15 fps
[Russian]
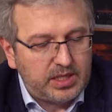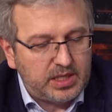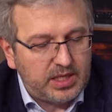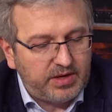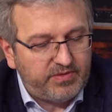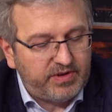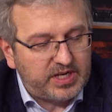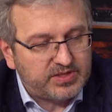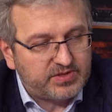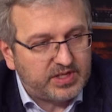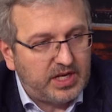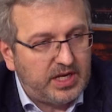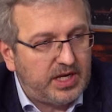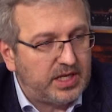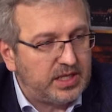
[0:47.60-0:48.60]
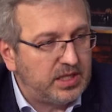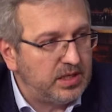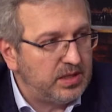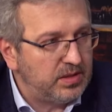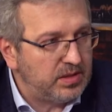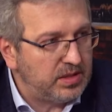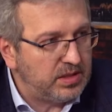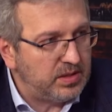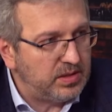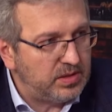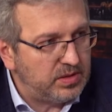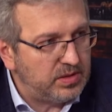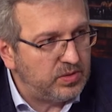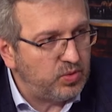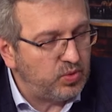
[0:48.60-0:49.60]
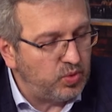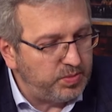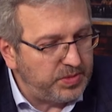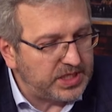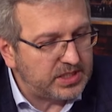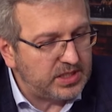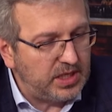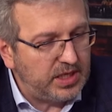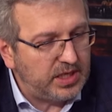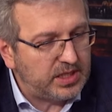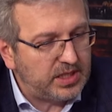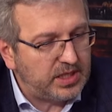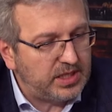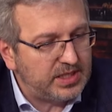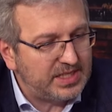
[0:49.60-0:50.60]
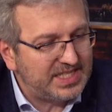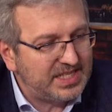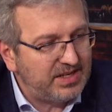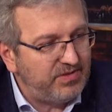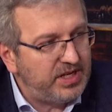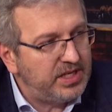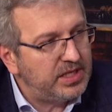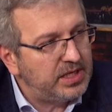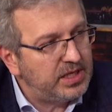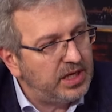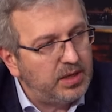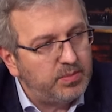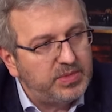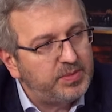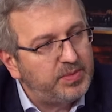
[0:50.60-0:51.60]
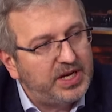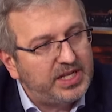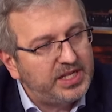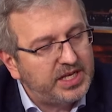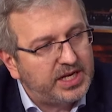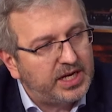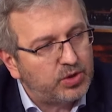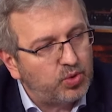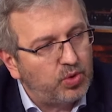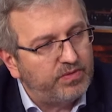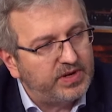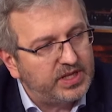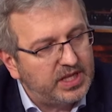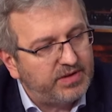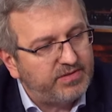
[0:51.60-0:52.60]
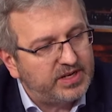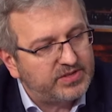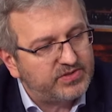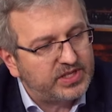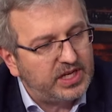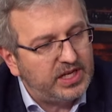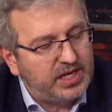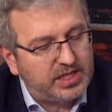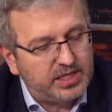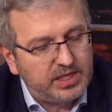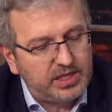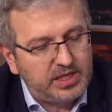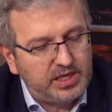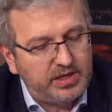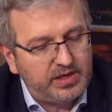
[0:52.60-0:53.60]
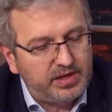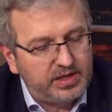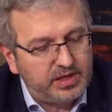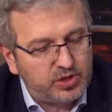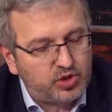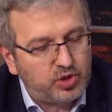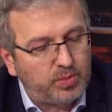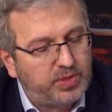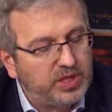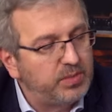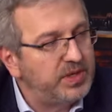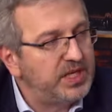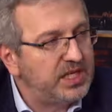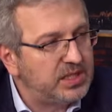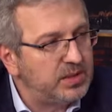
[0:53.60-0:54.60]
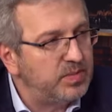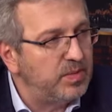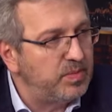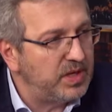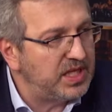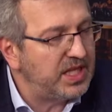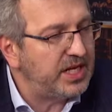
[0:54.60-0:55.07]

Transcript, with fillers: На ваш взгляд, уместно ли это заявление или мы были не готовы, на ваш взгляд? И что было бы, если бы мы